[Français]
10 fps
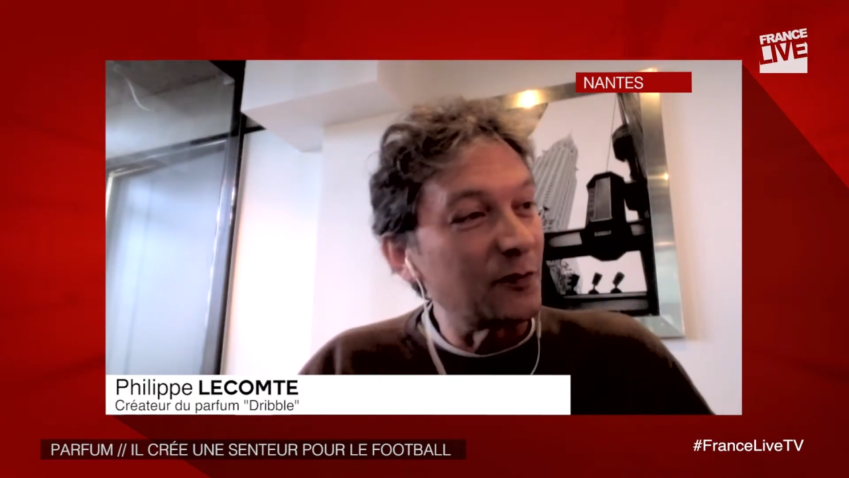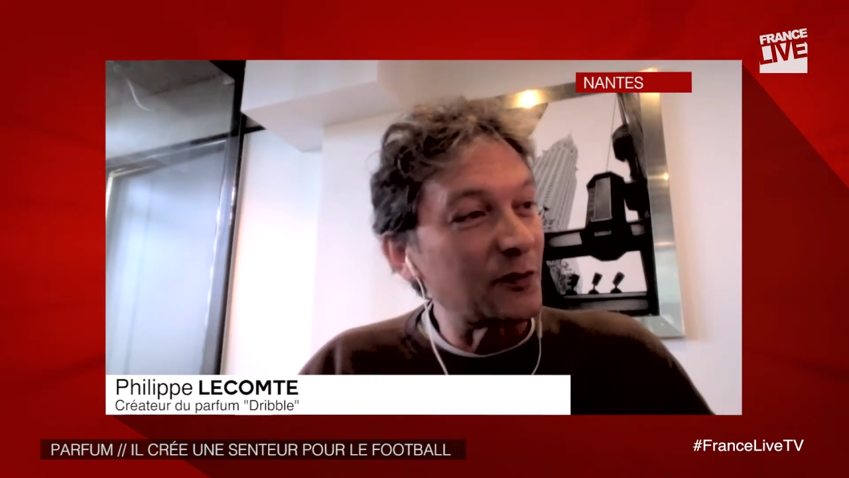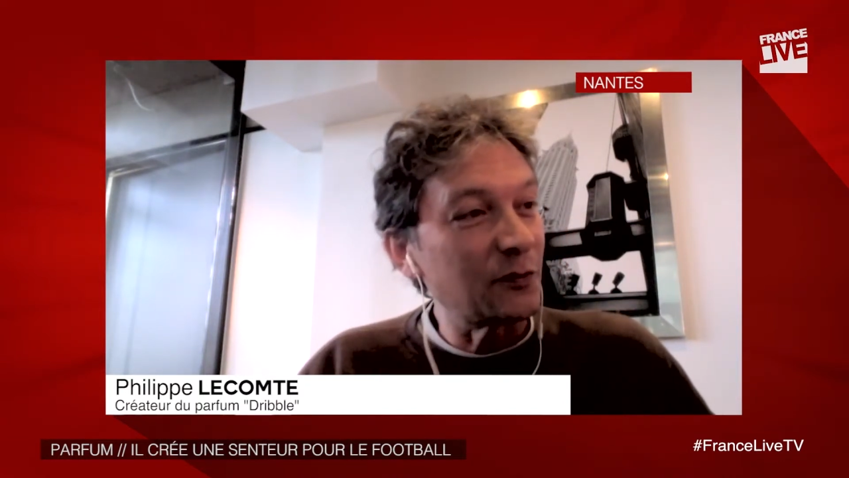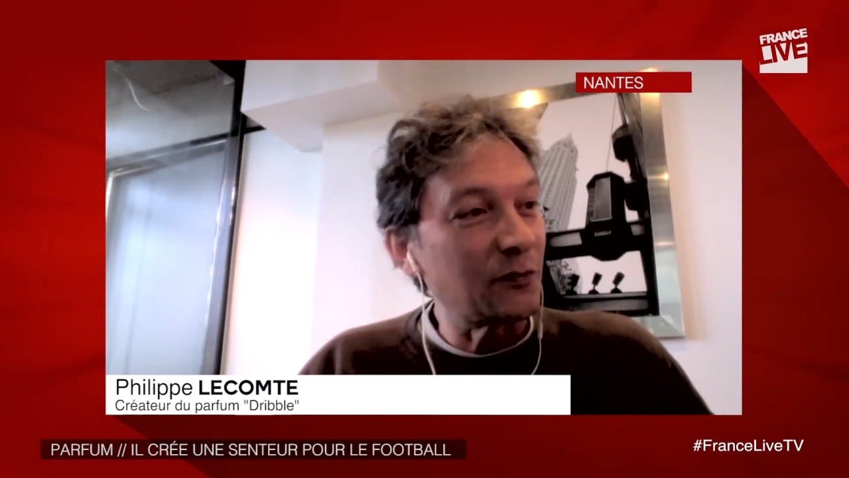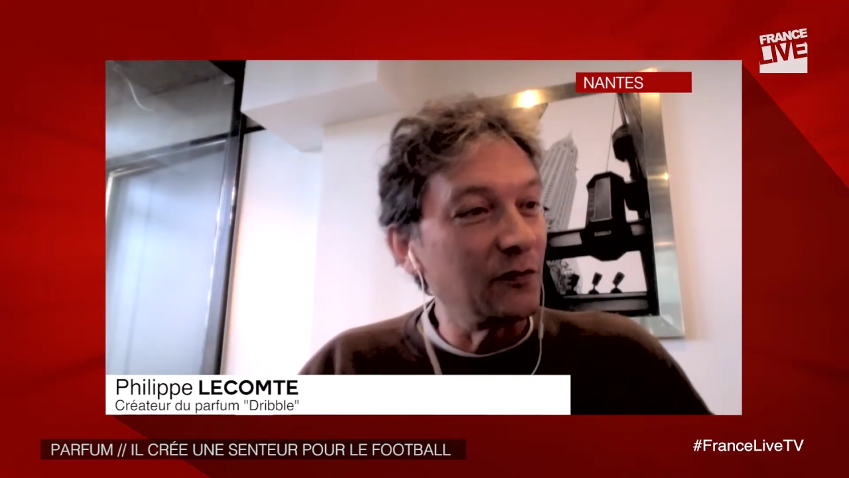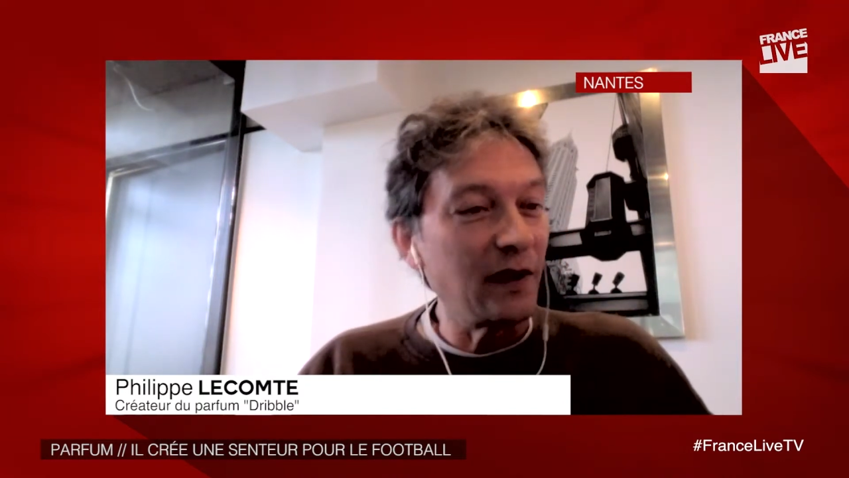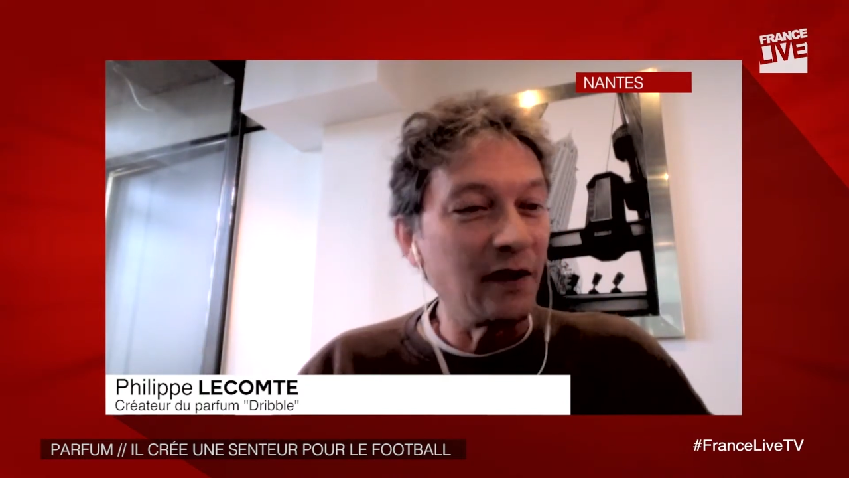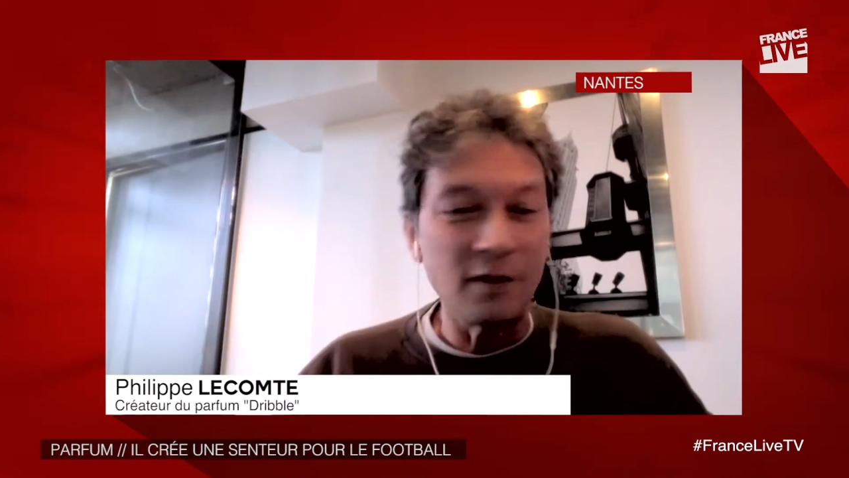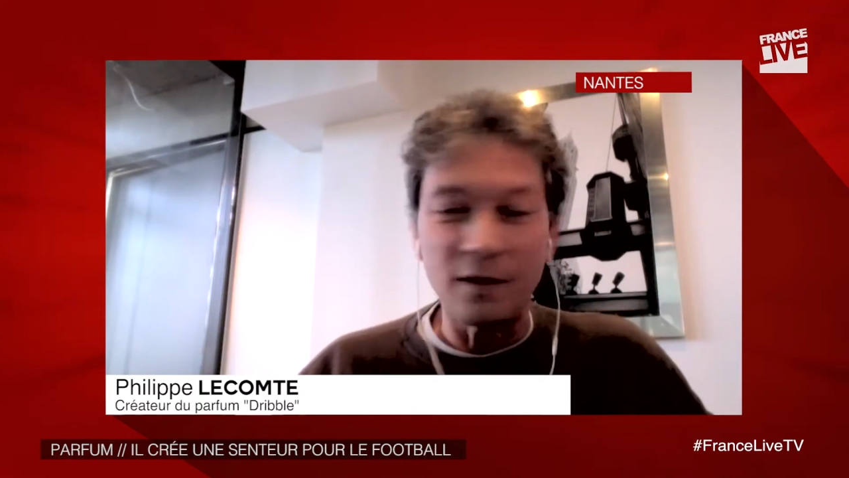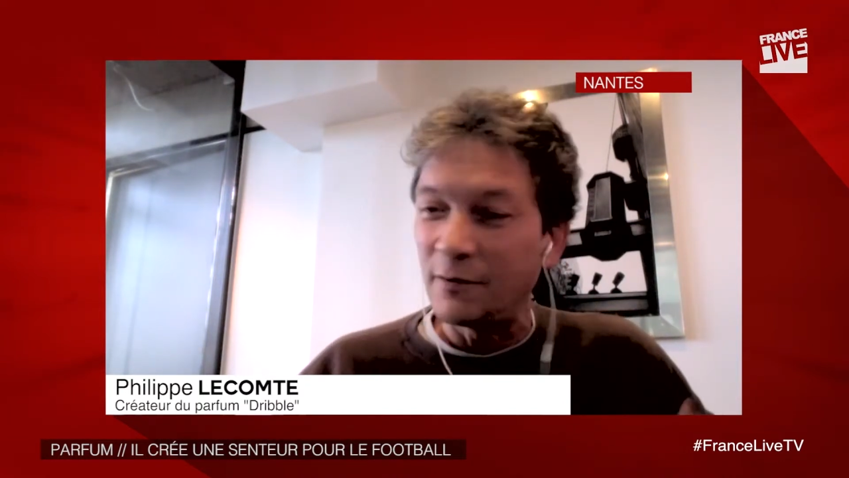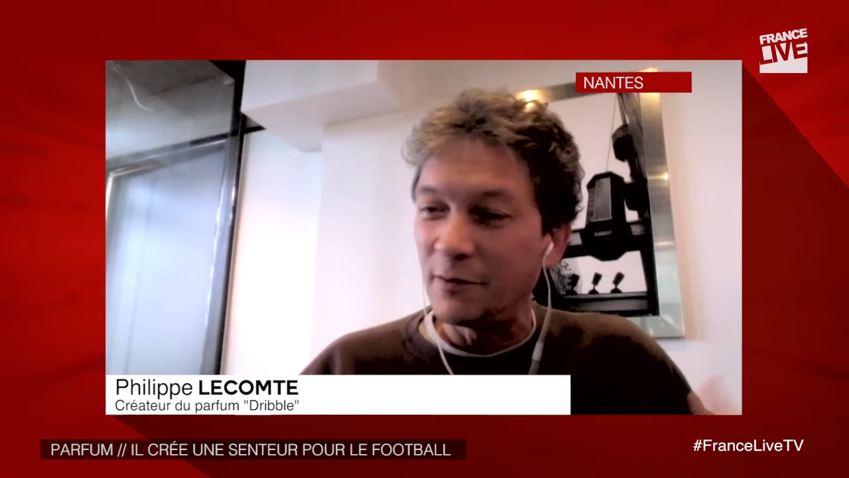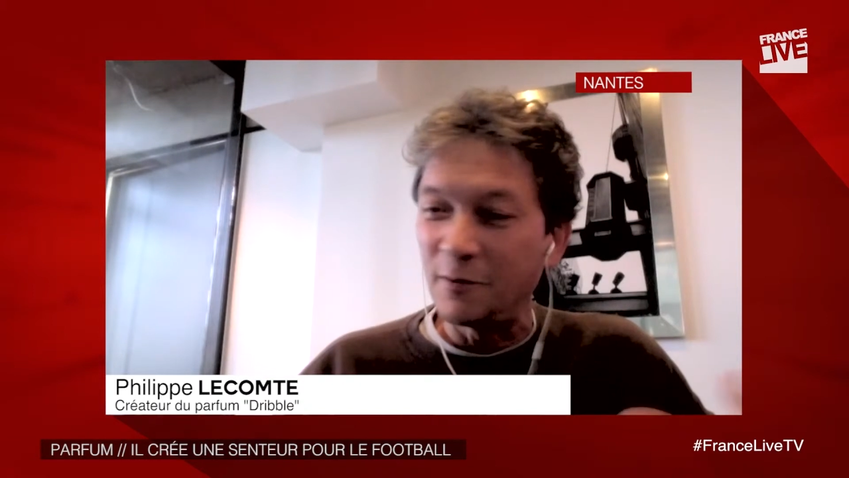se retrouvait à avoir